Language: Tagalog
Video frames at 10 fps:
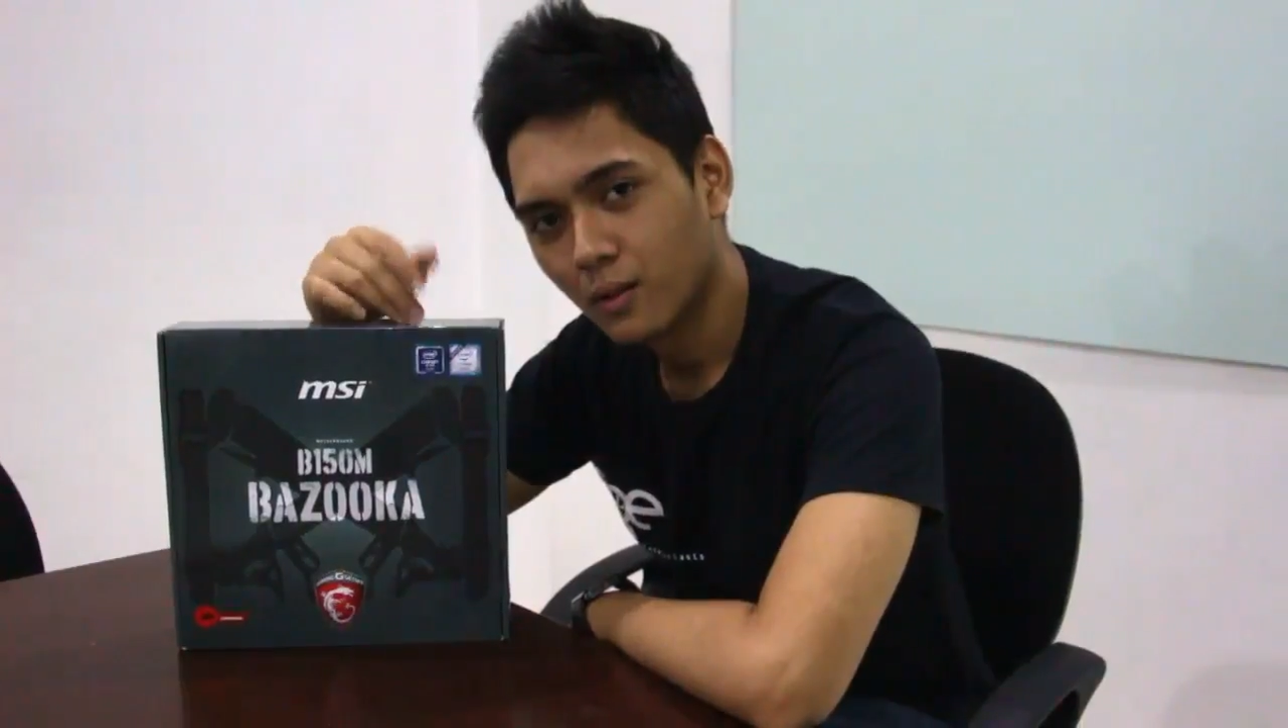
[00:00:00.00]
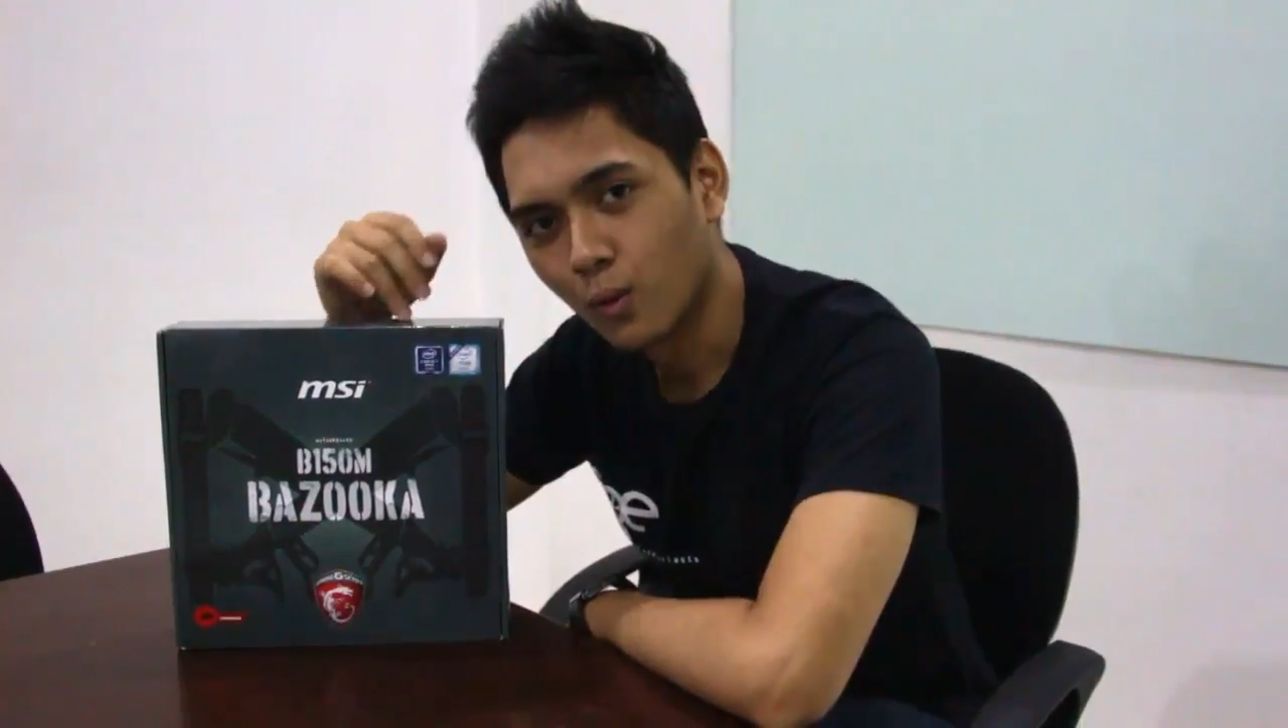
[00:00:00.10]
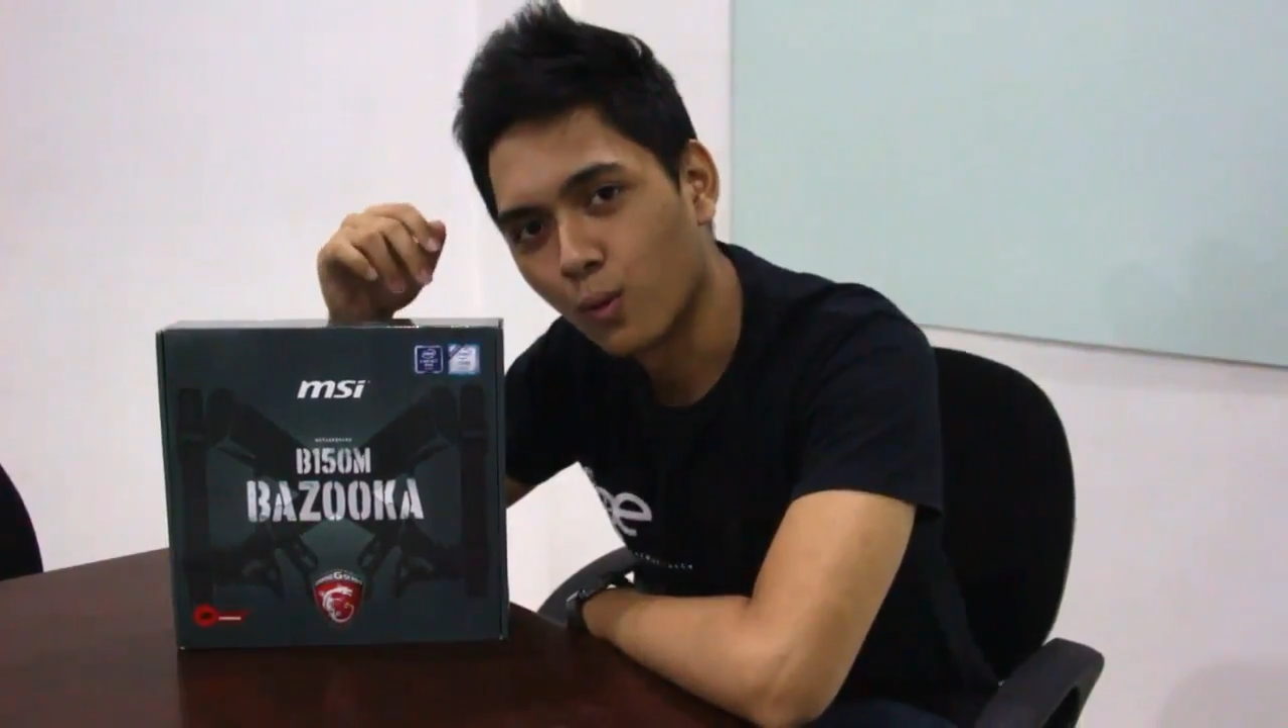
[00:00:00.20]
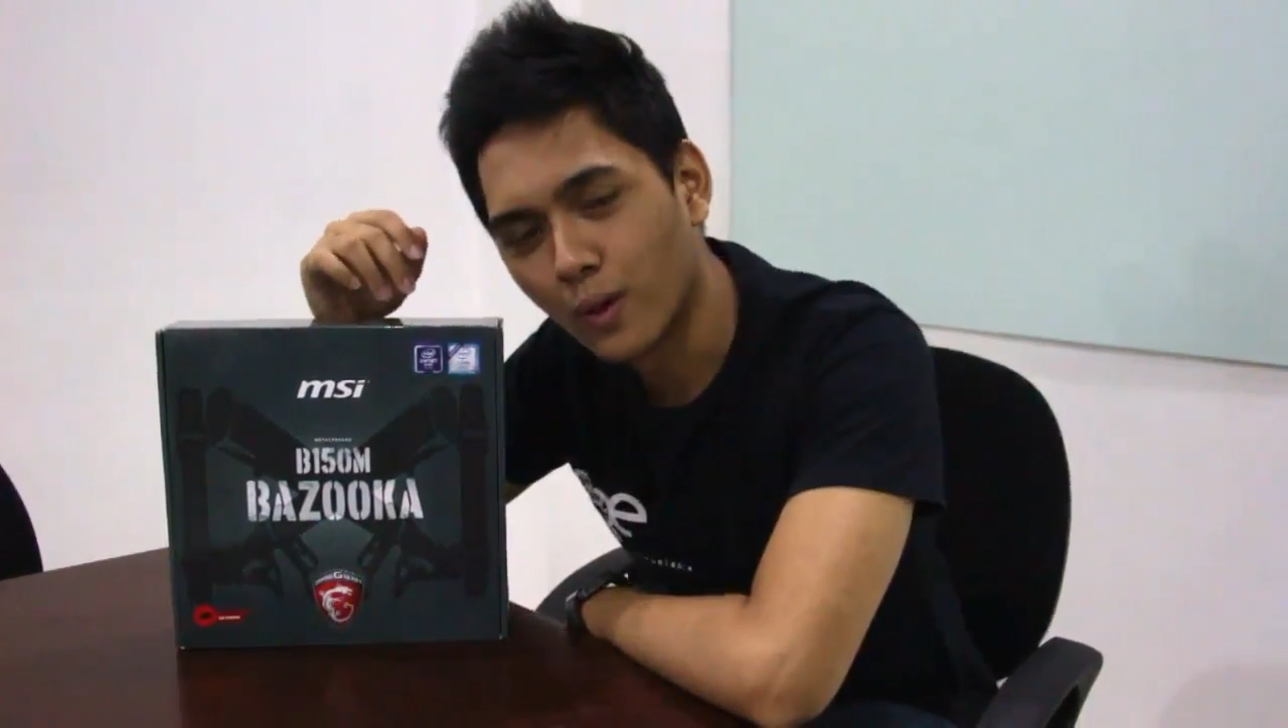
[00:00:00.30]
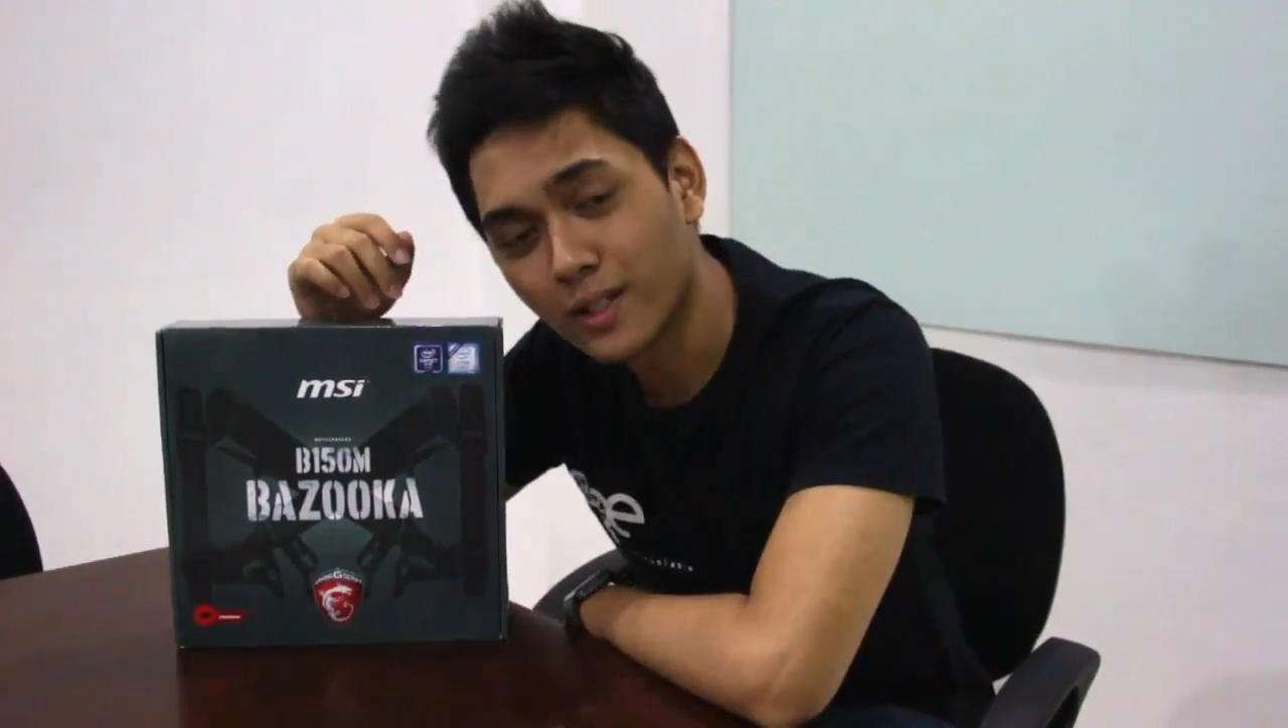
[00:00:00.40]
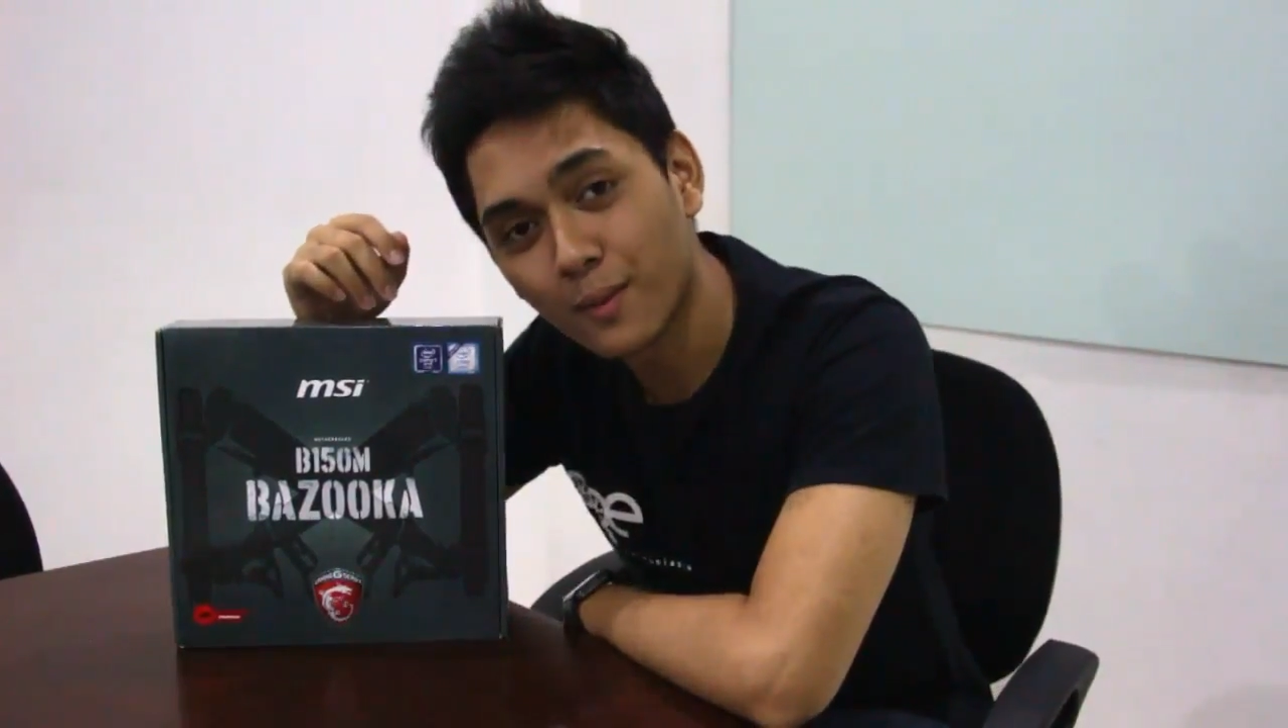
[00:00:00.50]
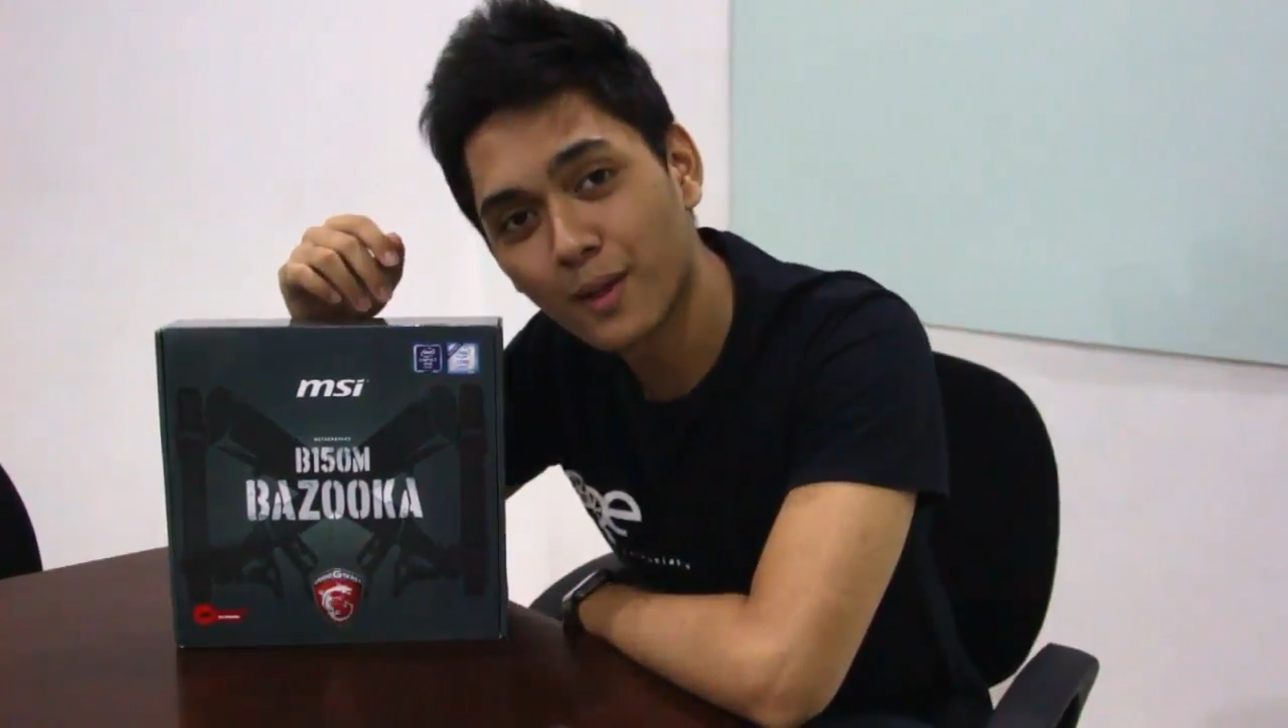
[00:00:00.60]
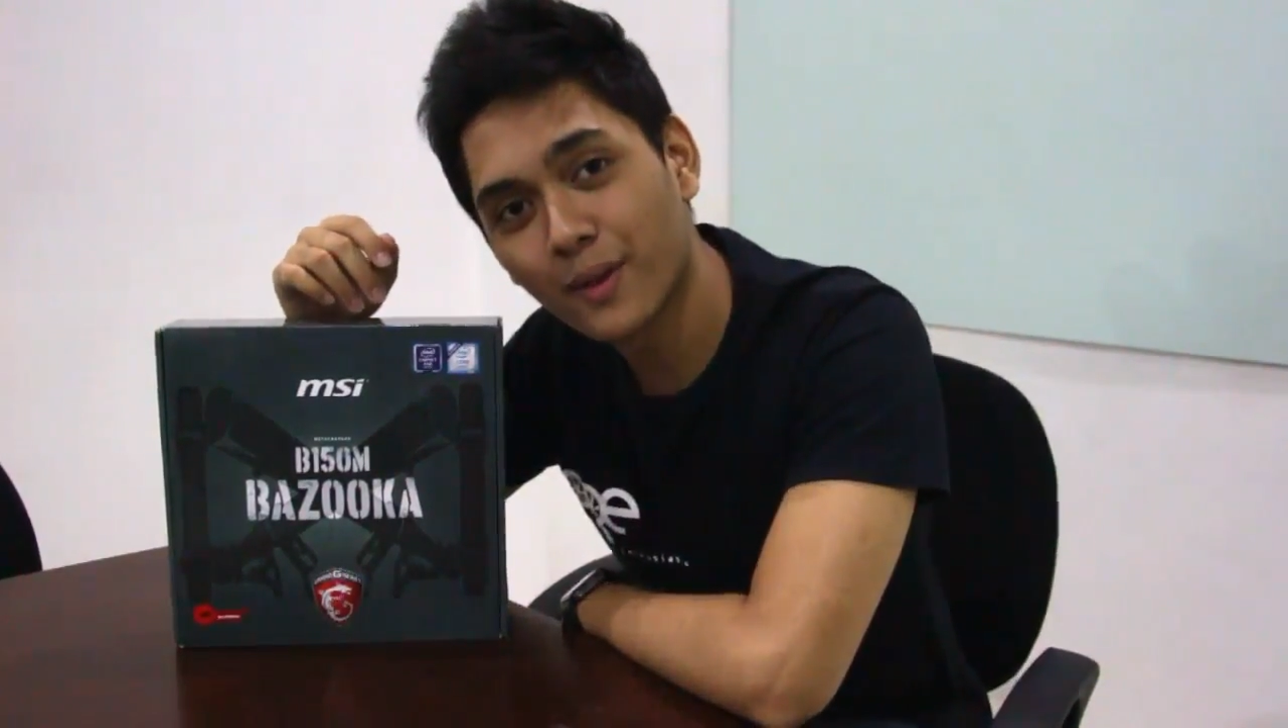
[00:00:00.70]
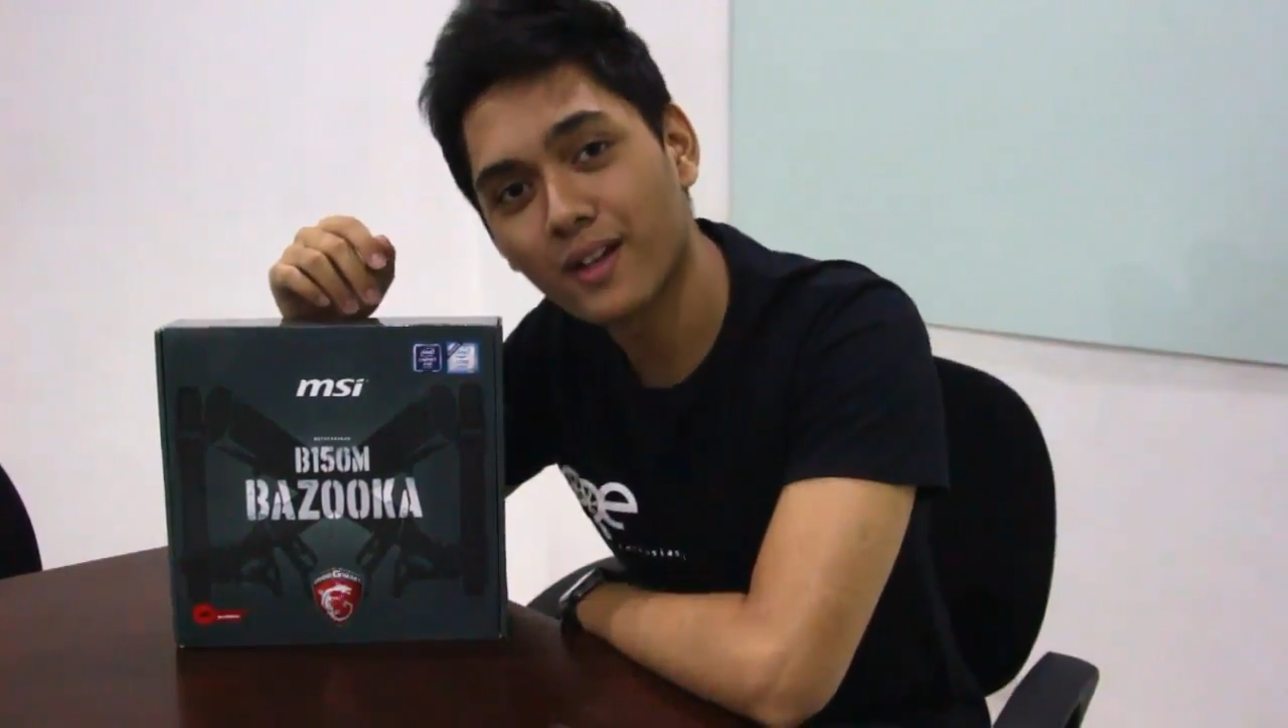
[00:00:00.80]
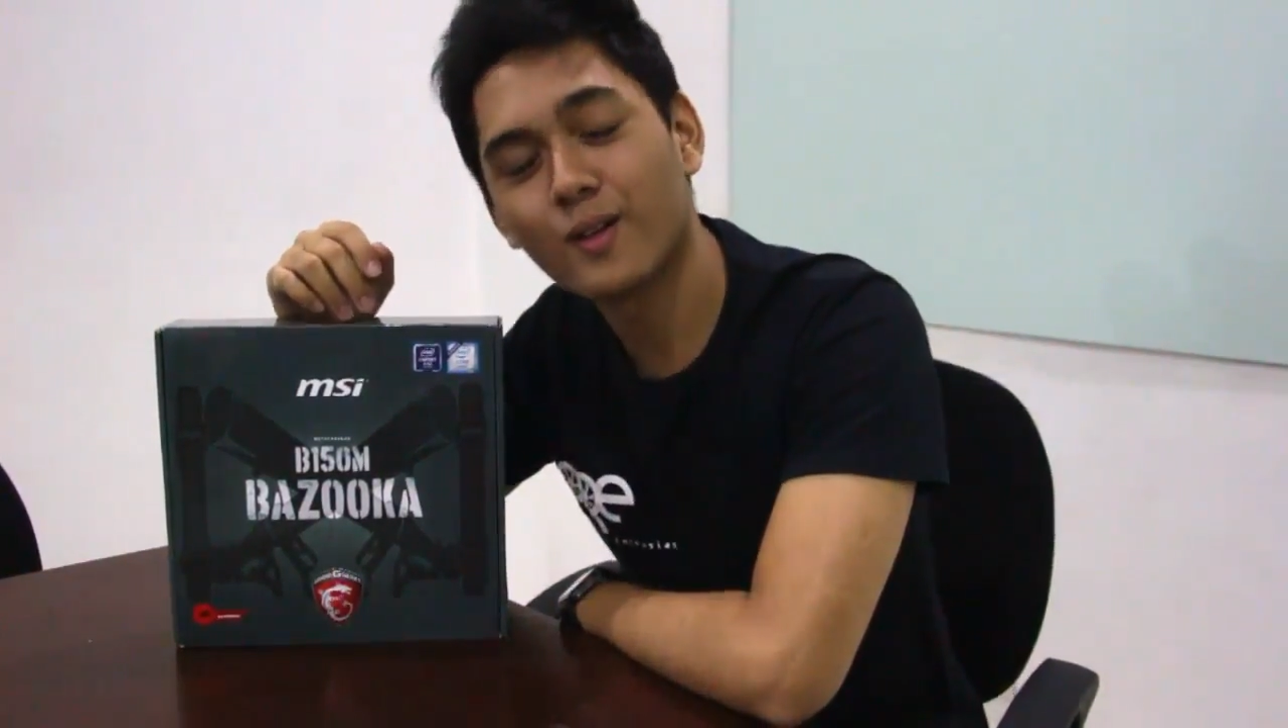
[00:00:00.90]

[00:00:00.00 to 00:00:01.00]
What's up mga pre?